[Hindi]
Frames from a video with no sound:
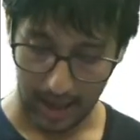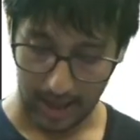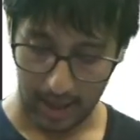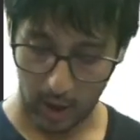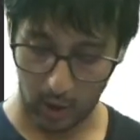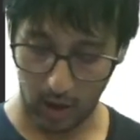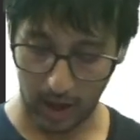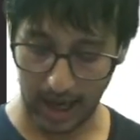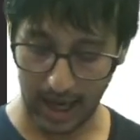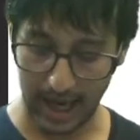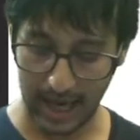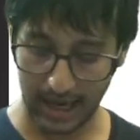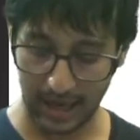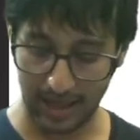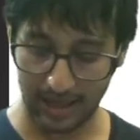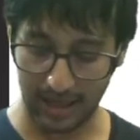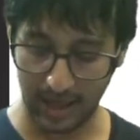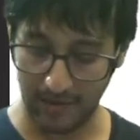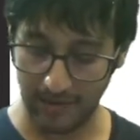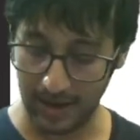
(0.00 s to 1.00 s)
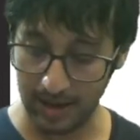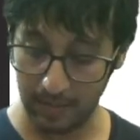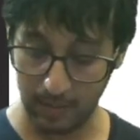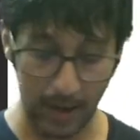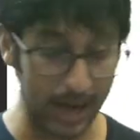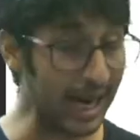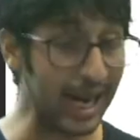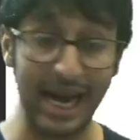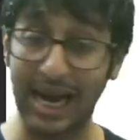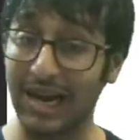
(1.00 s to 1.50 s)
देखो अगर एटी सेवन मैं
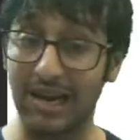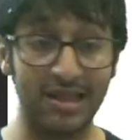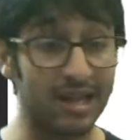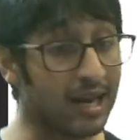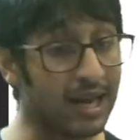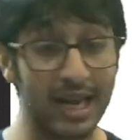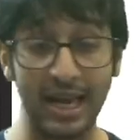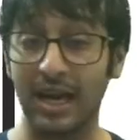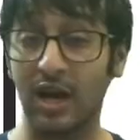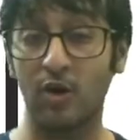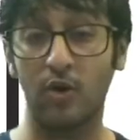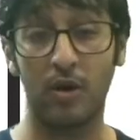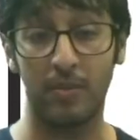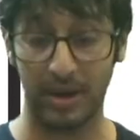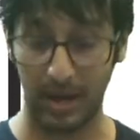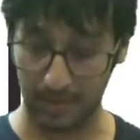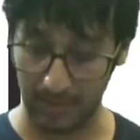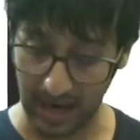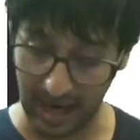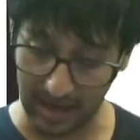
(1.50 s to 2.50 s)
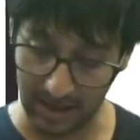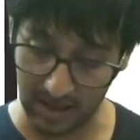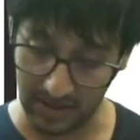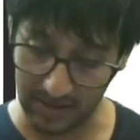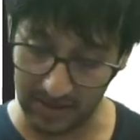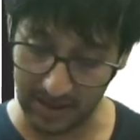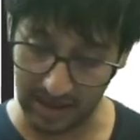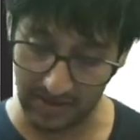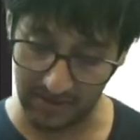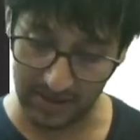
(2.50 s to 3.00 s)
एट ज़ा नहीं करूँगा बेटा यहाँ पे 87
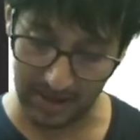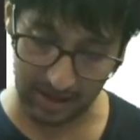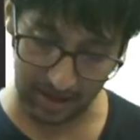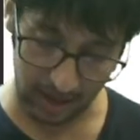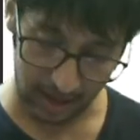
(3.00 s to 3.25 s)
सेवन ज़ा